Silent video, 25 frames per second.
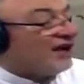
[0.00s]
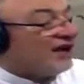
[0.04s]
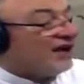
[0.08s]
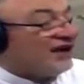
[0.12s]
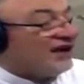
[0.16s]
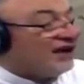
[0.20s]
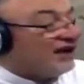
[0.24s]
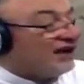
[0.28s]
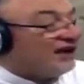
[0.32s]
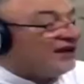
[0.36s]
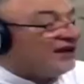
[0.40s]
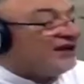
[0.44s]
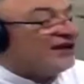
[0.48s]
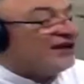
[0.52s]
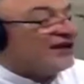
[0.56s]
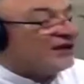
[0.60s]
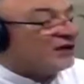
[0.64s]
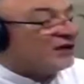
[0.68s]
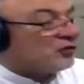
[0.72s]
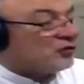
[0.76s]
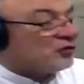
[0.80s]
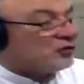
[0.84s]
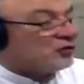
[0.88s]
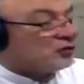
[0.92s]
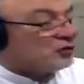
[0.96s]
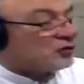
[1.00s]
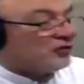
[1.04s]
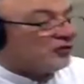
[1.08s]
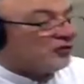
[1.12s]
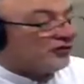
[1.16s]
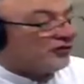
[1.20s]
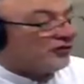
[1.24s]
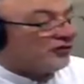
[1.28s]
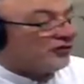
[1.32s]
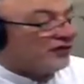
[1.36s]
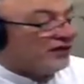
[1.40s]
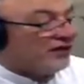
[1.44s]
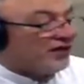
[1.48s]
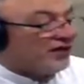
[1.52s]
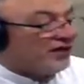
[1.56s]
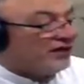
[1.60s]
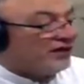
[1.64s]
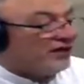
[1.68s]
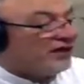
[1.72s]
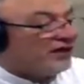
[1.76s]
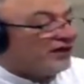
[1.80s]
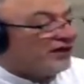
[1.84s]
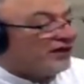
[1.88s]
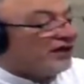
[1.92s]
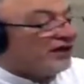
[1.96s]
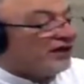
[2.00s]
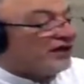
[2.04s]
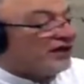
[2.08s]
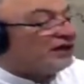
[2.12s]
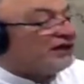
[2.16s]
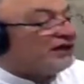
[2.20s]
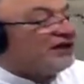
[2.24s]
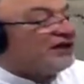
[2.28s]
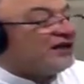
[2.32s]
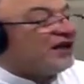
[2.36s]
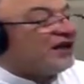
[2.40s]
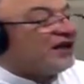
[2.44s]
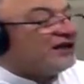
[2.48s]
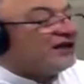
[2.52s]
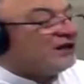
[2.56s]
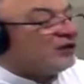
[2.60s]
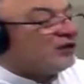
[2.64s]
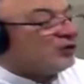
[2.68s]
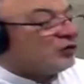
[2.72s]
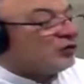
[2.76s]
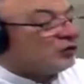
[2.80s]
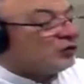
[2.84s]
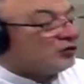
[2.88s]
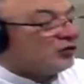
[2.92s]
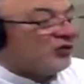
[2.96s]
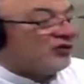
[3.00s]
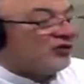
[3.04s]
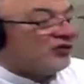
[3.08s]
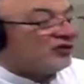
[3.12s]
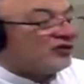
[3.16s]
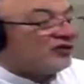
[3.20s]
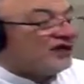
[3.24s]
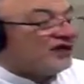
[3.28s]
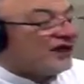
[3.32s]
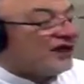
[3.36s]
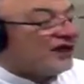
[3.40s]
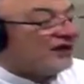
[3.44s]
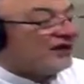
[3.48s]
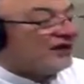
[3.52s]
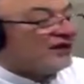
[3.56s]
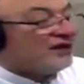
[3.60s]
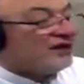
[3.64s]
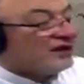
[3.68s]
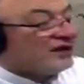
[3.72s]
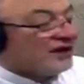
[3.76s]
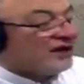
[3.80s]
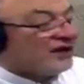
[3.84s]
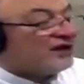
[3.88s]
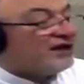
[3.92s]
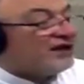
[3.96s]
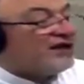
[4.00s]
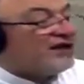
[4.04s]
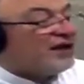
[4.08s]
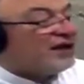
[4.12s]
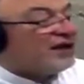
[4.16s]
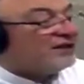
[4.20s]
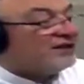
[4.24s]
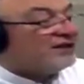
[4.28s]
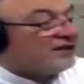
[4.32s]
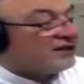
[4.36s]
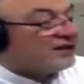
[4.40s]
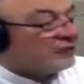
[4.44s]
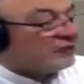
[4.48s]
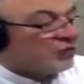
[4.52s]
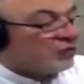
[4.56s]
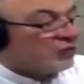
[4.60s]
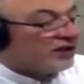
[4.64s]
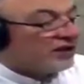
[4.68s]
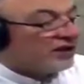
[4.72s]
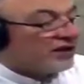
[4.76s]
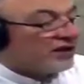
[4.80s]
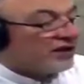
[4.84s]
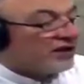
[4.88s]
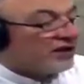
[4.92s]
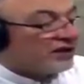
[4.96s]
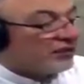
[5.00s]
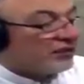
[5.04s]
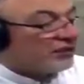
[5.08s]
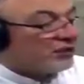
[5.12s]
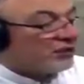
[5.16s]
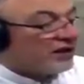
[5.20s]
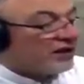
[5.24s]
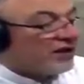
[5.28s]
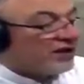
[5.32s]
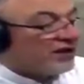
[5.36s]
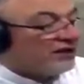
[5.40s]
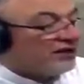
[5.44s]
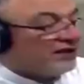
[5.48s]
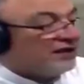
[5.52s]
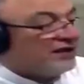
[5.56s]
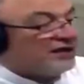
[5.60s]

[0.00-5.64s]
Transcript: احكينا عن خشوع فيها احكينا عن الخضوع فيها احكينا عن تدبرك للقران